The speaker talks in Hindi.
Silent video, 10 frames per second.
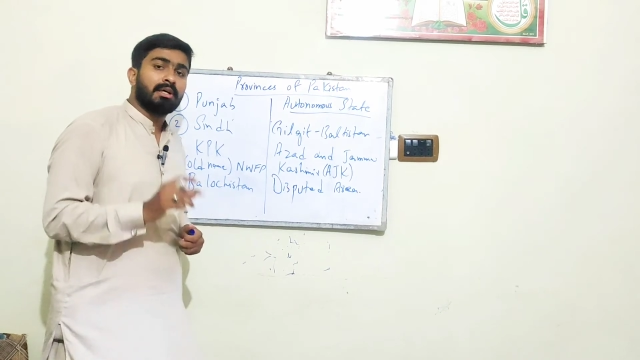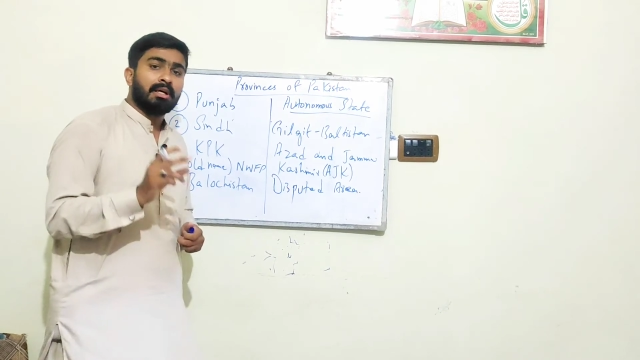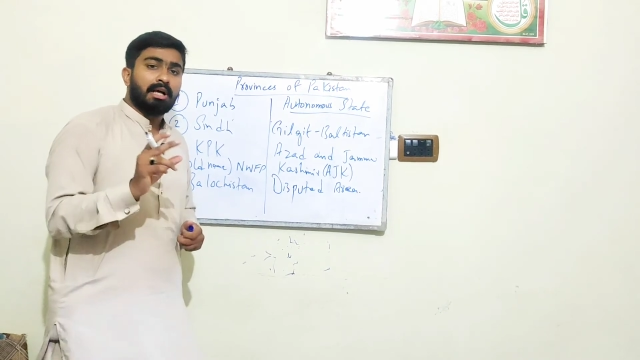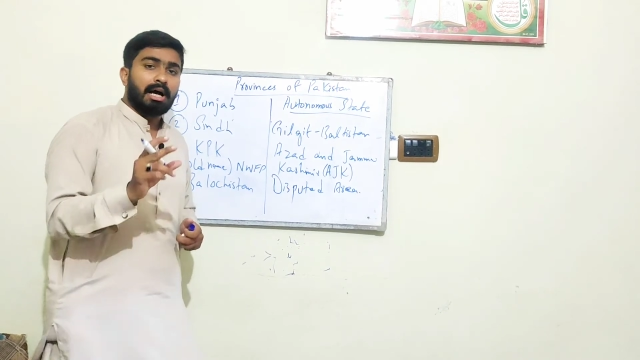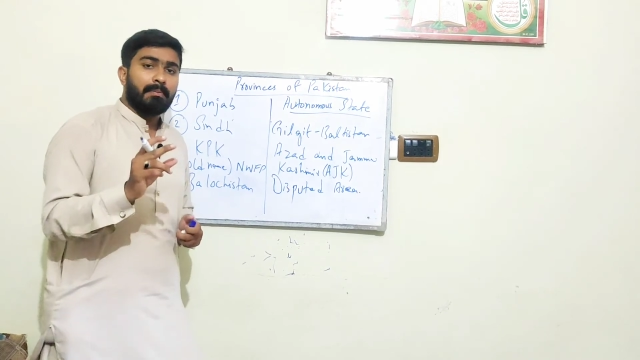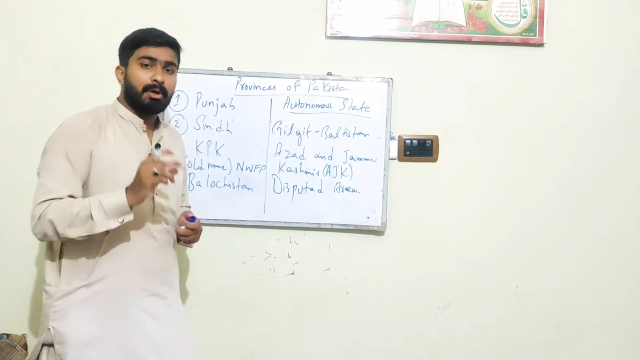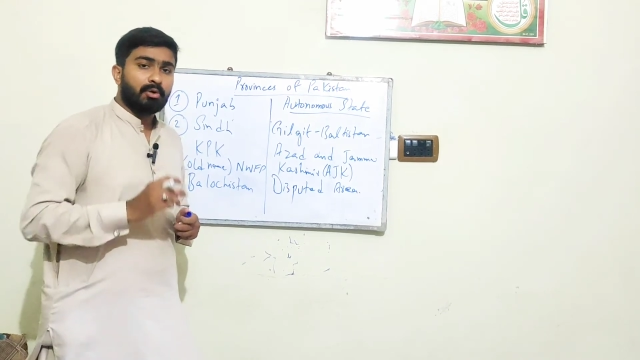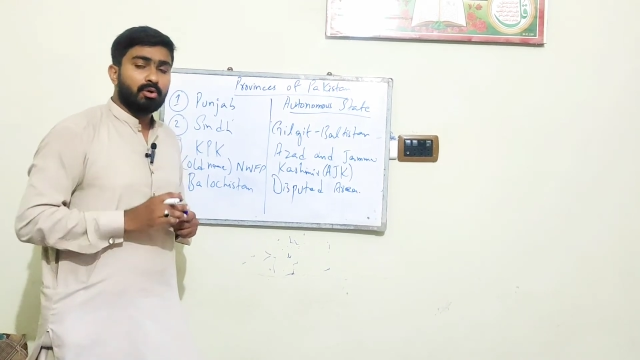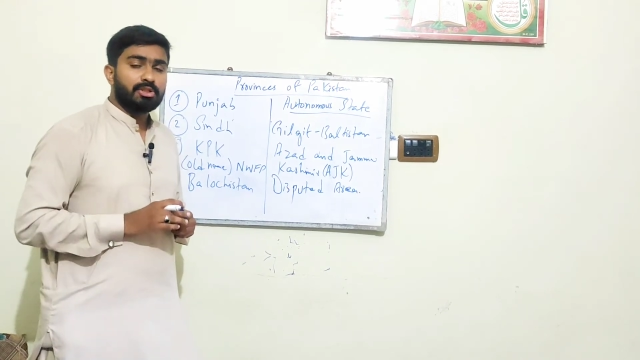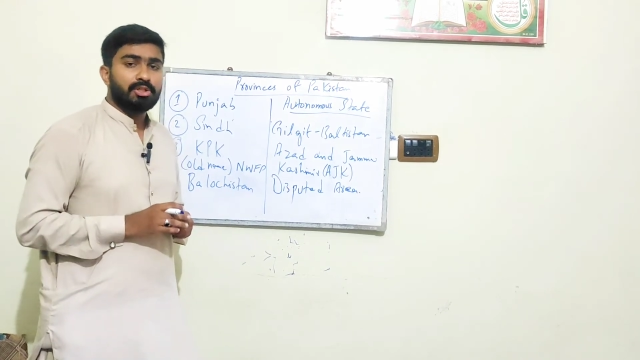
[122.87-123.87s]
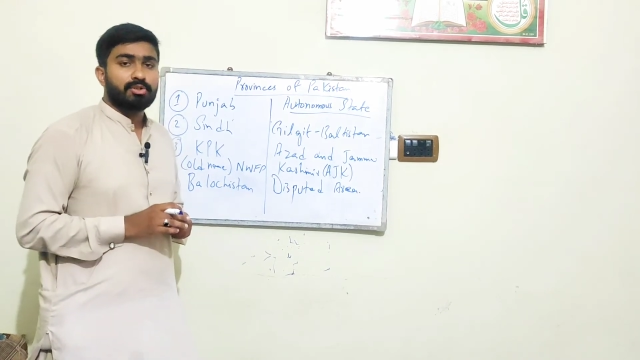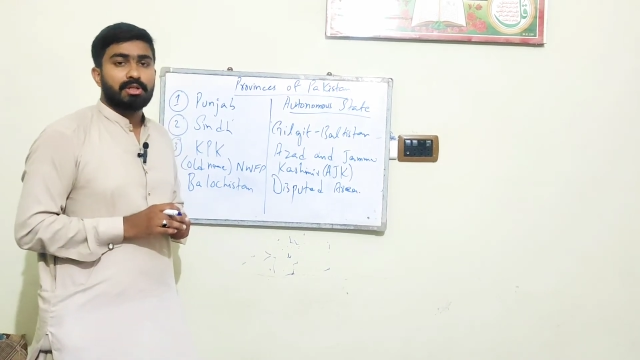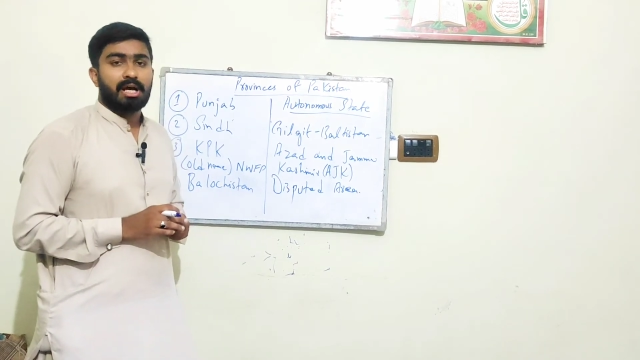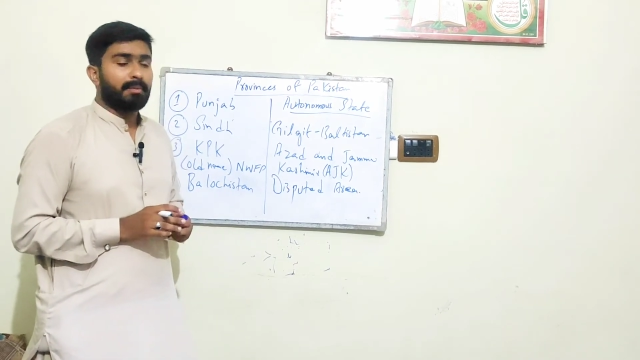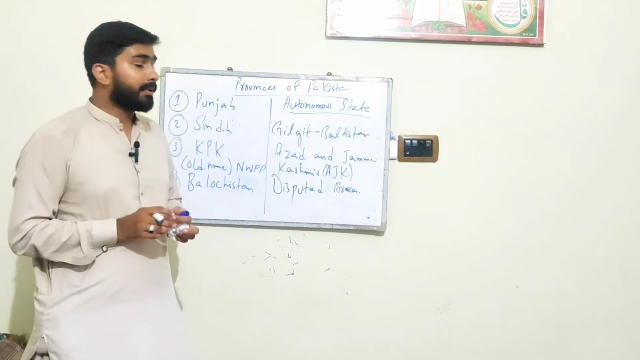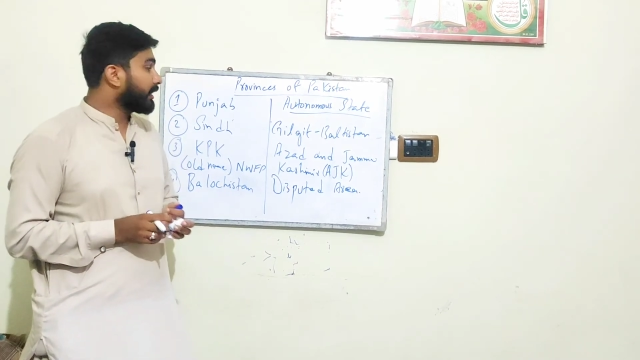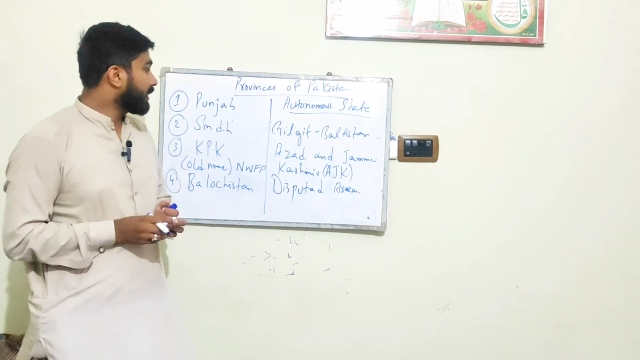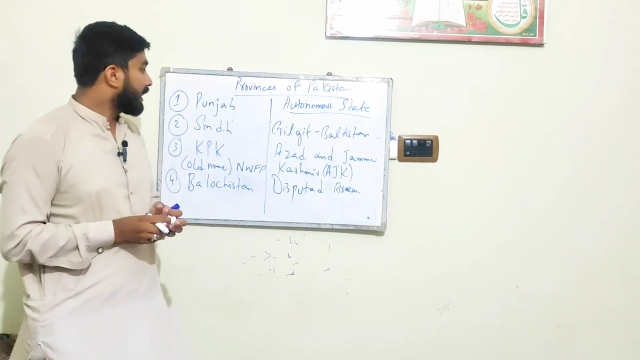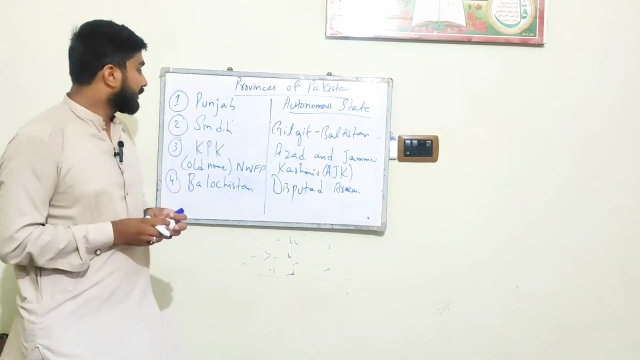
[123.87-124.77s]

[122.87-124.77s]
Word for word: हैं अब एक और चीज़ जो यहाँ पे